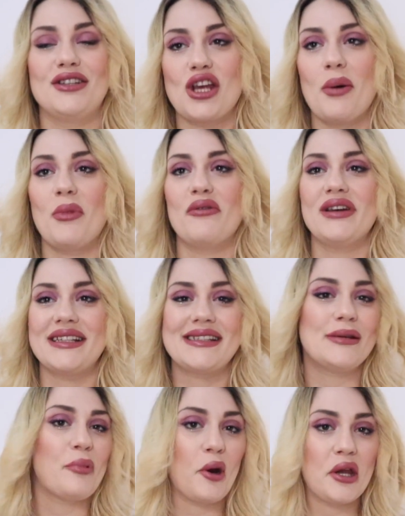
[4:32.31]
diciamo
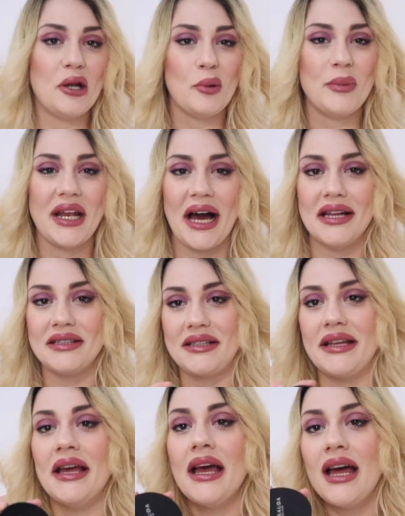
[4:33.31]
avessi pochi
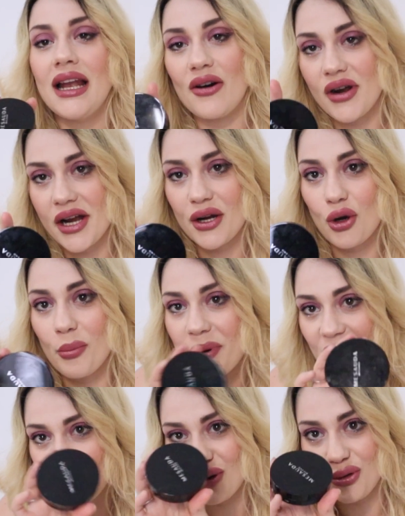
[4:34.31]
illuminanti l'avrei
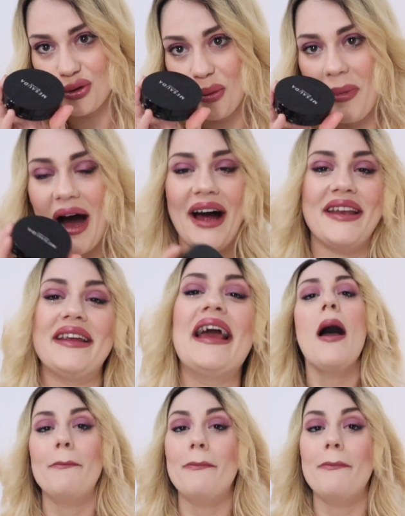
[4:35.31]
ricomprato domani,